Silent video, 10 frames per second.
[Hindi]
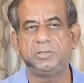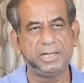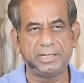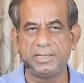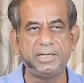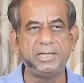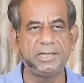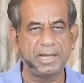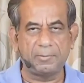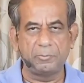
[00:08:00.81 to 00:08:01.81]
दुनिया ये नहीं
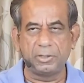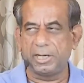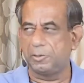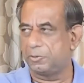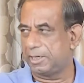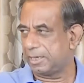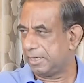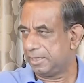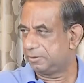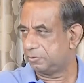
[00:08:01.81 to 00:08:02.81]
कि आप बुरे हो या
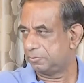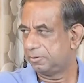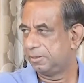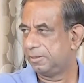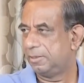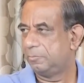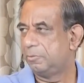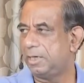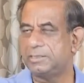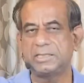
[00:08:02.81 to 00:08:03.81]
गलत हो
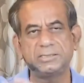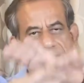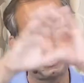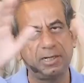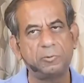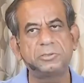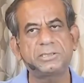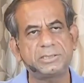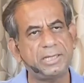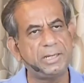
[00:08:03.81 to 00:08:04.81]
पूरा संसार है हो
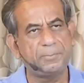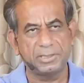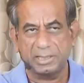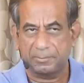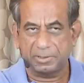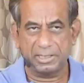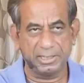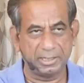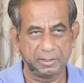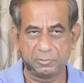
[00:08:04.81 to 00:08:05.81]
सकता है ये पथ आपके
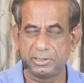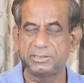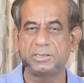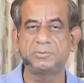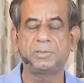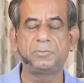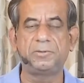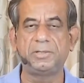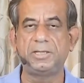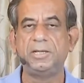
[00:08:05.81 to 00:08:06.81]
लिए ना हो ये सब
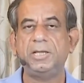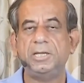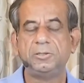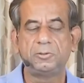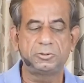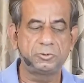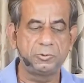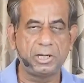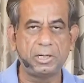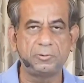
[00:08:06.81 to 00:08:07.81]
संभव है तो
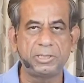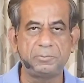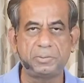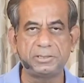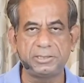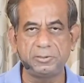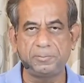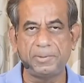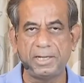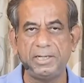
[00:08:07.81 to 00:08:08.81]
सूर्य आलोकित पथ की जो
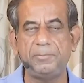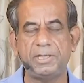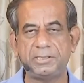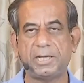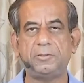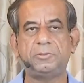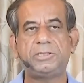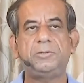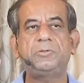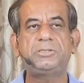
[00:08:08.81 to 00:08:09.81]
पहली पहचान
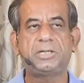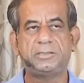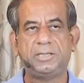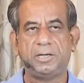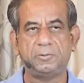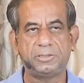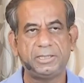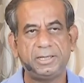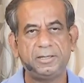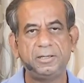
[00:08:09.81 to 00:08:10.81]
होती है वो श्रद्धा
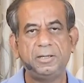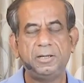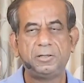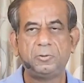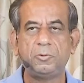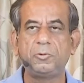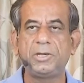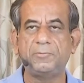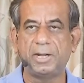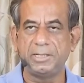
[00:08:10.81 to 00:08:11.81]
होती है गुरु
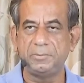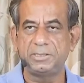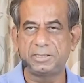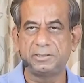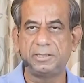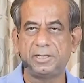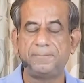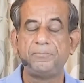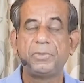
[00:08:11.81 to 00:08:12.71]
की वाणी में श्रद्धा